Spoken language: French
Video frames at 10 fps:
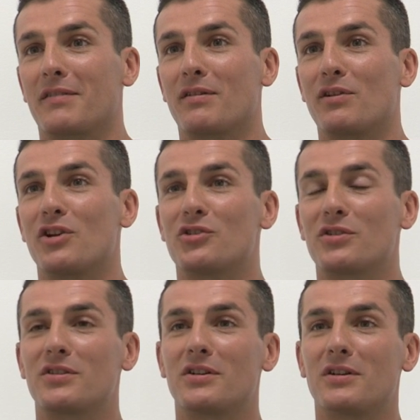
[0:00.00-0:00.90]
un
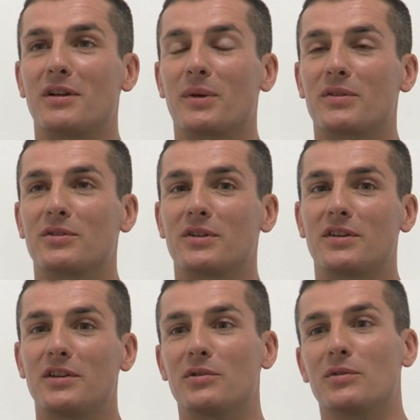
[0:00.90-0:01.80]
voyageur, c'est la personne
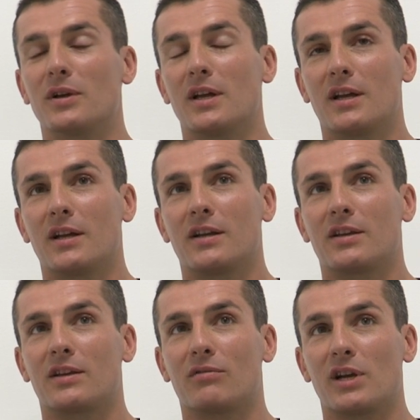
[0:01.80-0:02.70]
qui, euh,
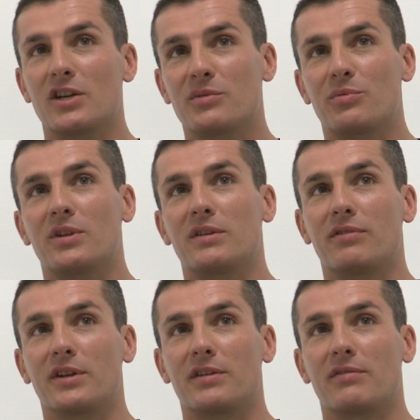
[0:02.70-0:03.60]
qui voyage et puis qui
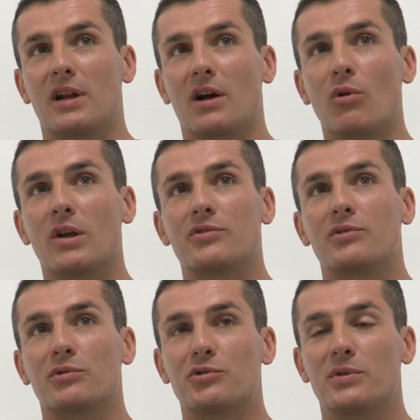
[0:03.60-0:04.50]
fait, qui fait, la
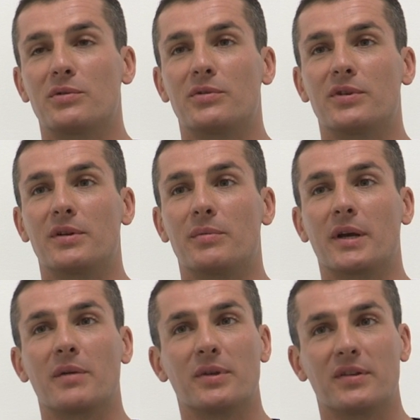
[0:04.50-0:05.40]
relation ensuite de ses
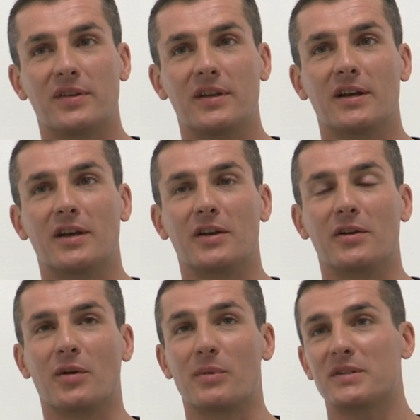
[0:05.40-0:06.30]
péripéties.
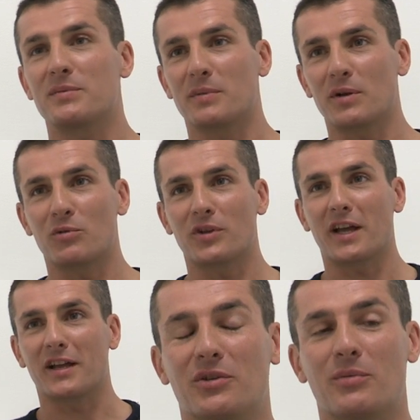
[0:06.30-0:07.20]
Euh, en principe, c'est pas le
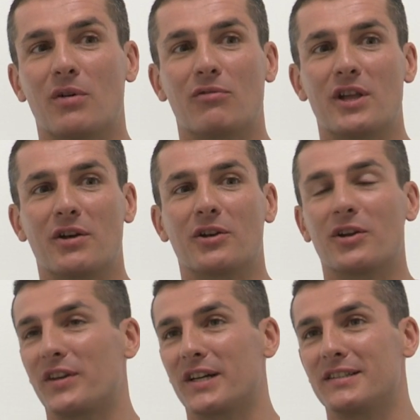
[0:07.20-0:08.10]
contraire. On m'a envoyé en
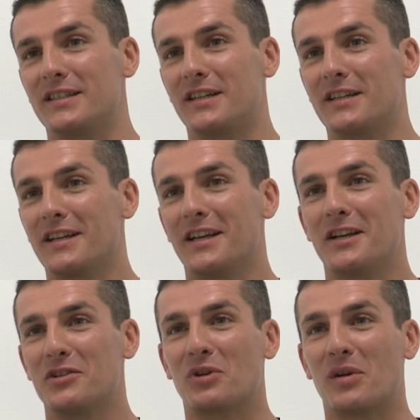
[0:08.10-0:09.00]
Antarctique
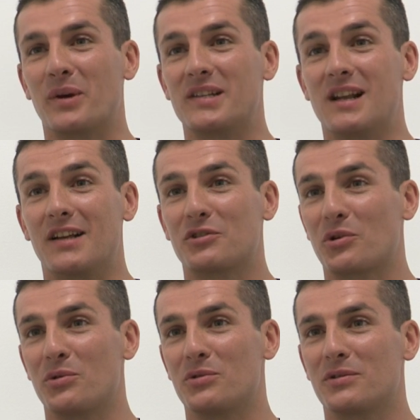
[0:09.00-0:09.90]
sur un brise-glace
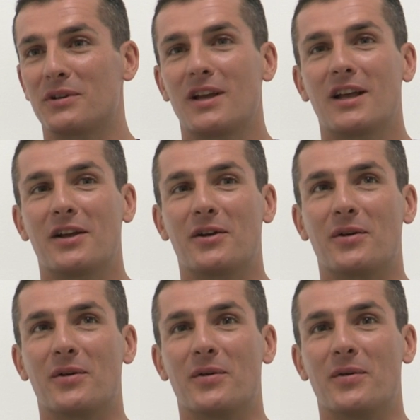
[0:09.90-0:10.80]
russe
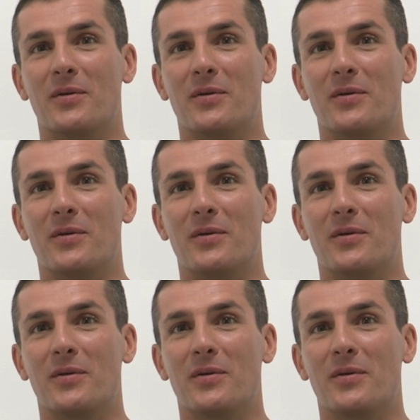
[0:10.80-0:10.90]
euh,